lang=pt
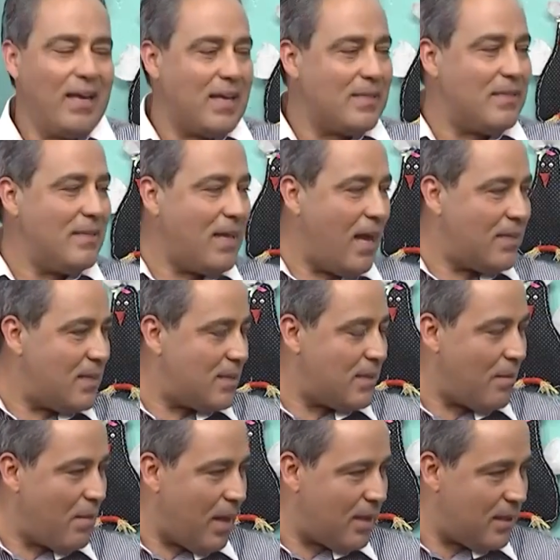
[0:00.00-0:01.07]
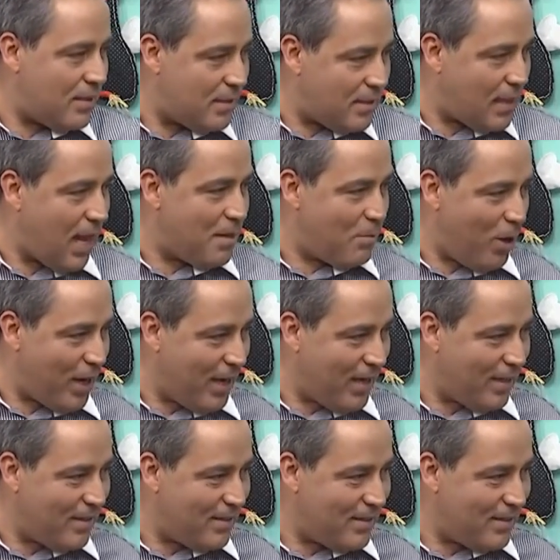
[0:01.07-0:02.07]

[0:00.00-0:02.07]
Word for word: que a cidade é chamada de Cidade Morena.